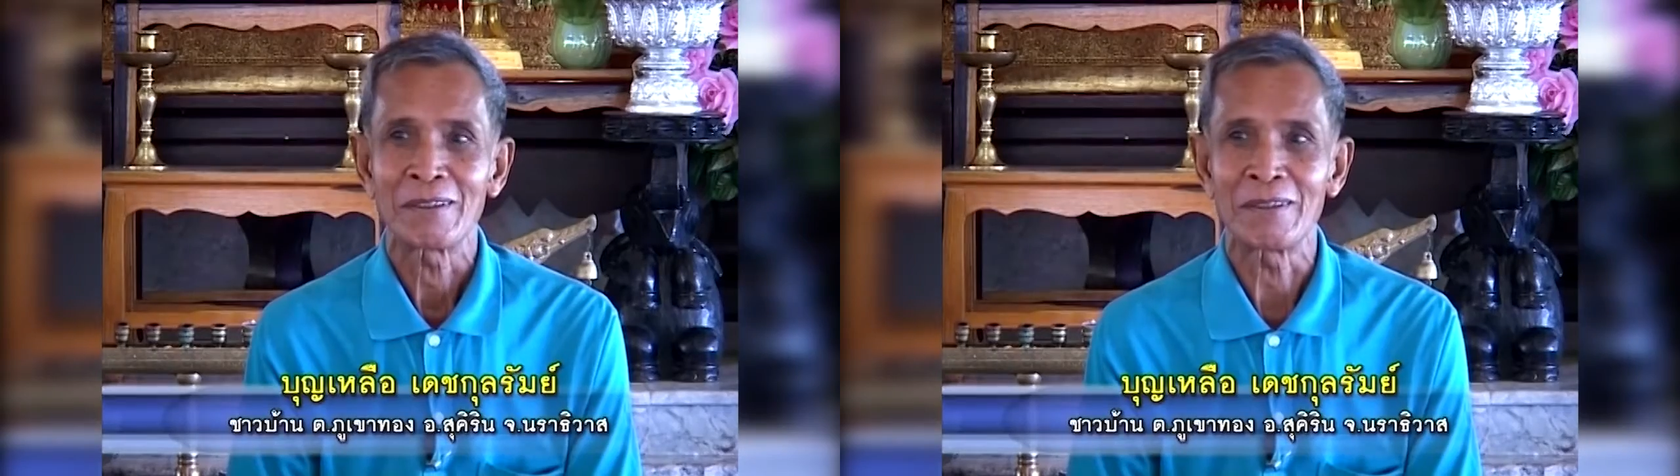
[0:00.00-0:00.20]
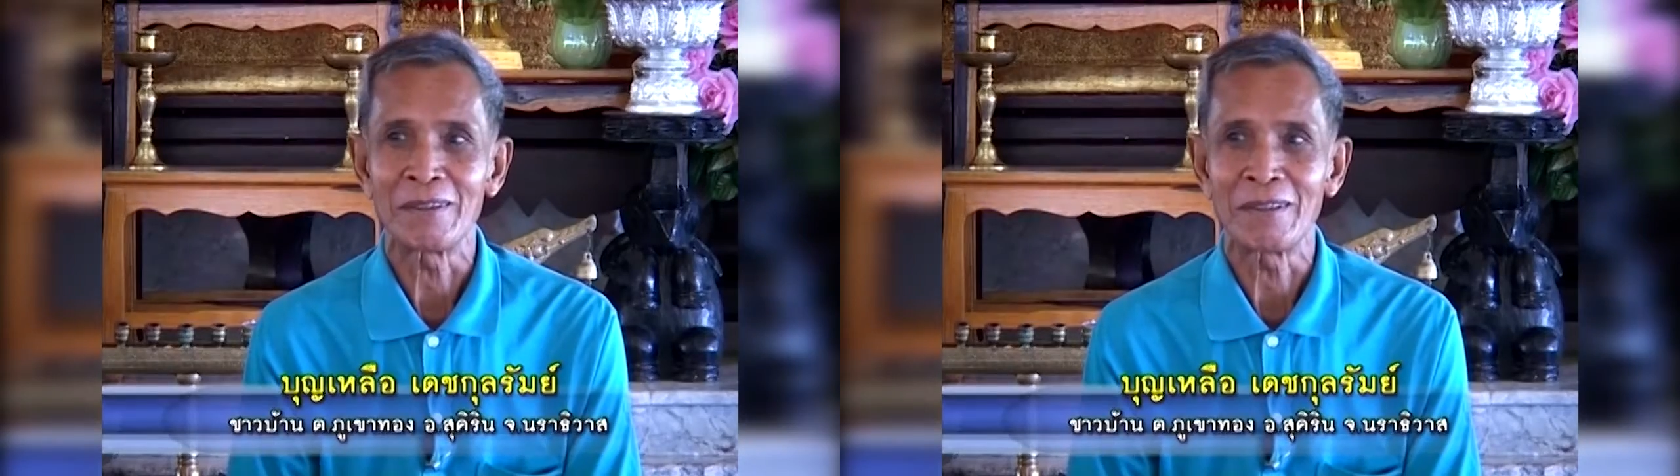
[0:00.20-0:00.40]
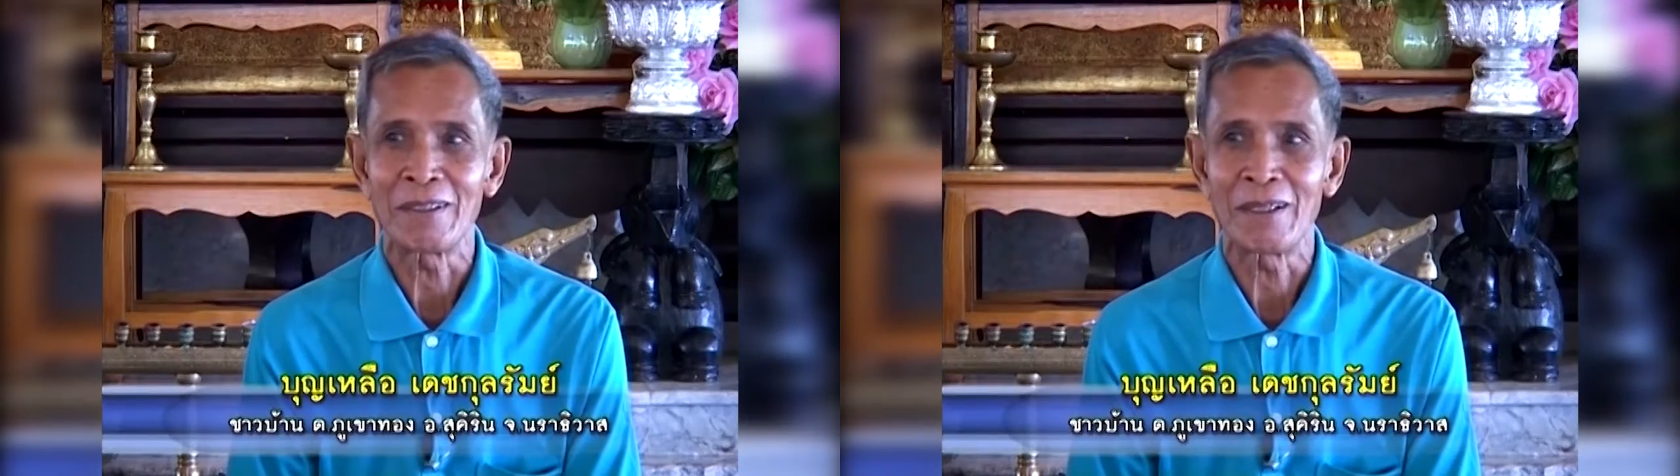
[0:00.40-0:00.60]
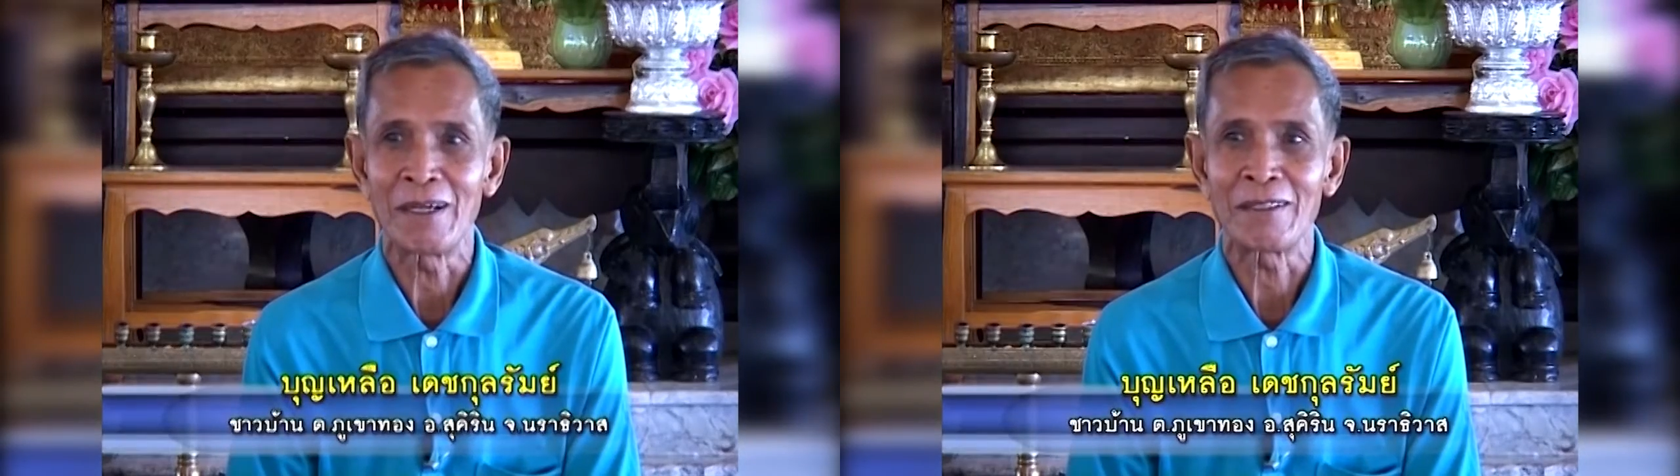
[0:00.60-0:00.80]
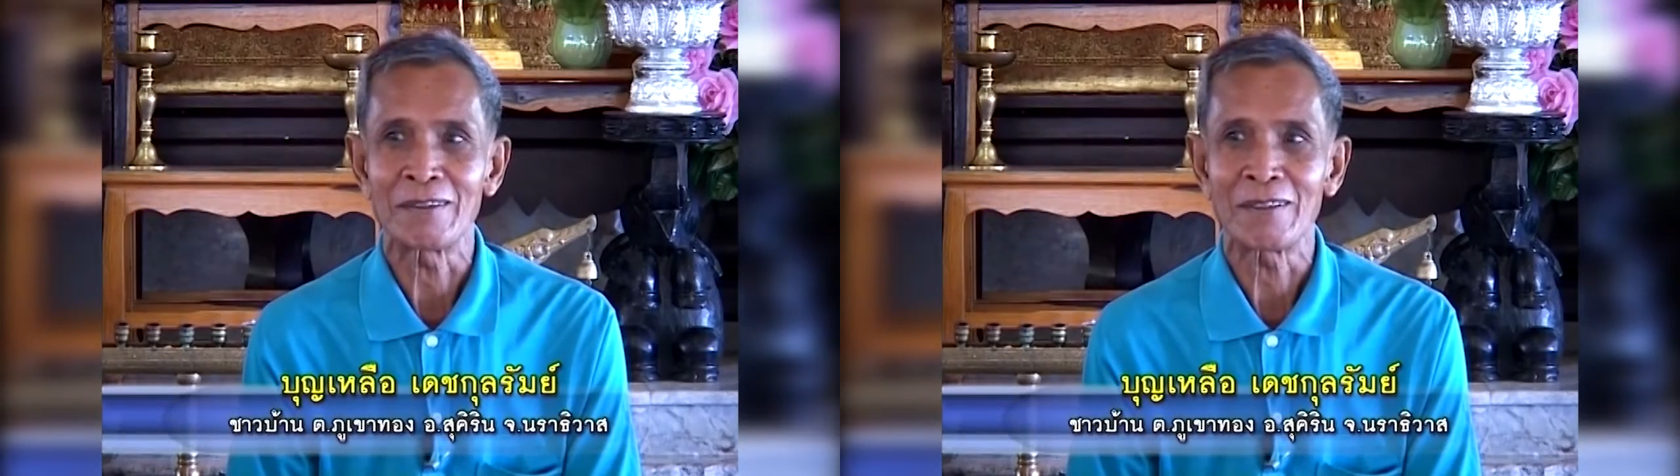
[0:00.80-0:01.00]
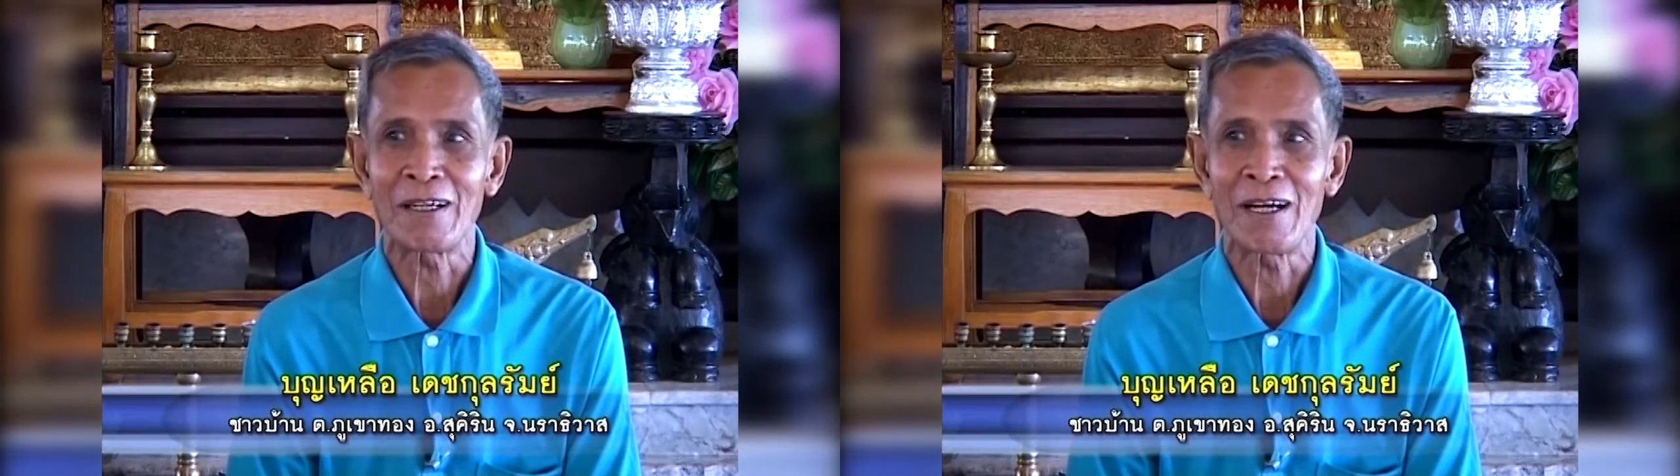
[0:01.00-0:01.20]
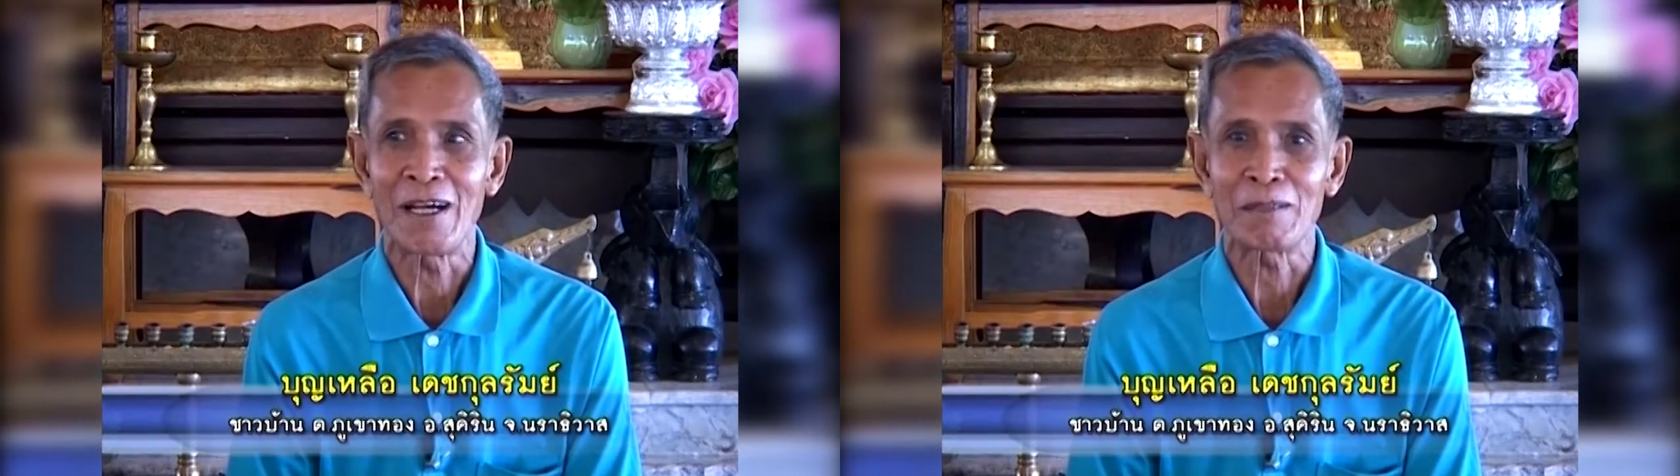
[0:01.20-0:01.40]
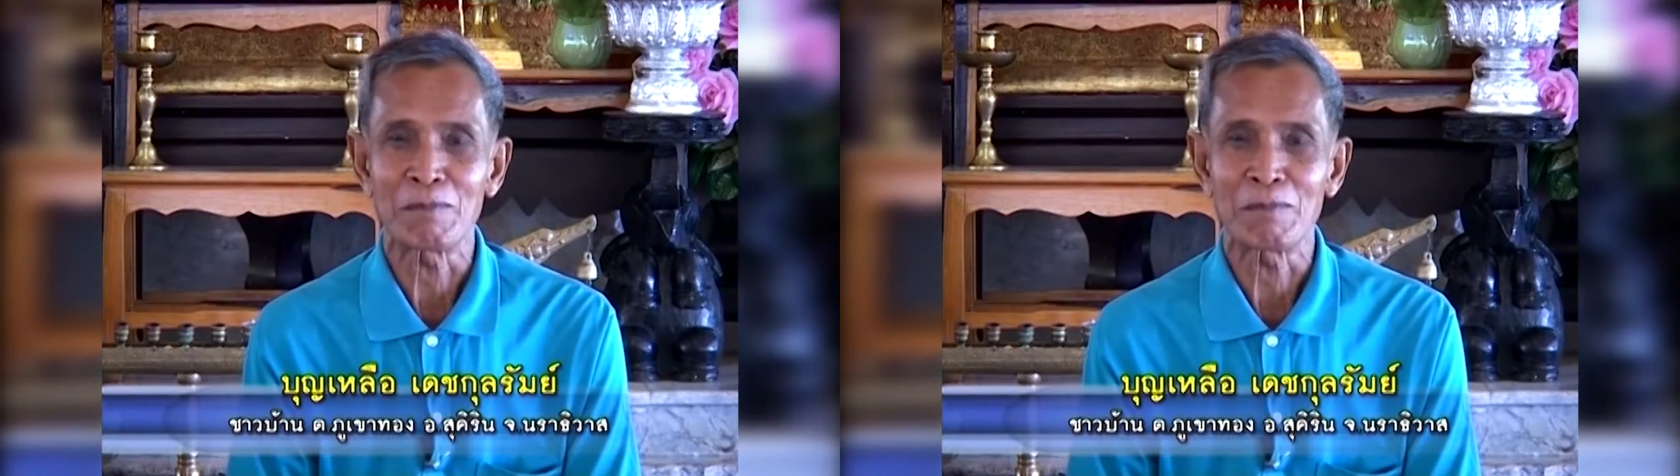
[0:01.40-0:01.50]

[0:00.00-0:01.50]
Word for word: คืออันถ้าหา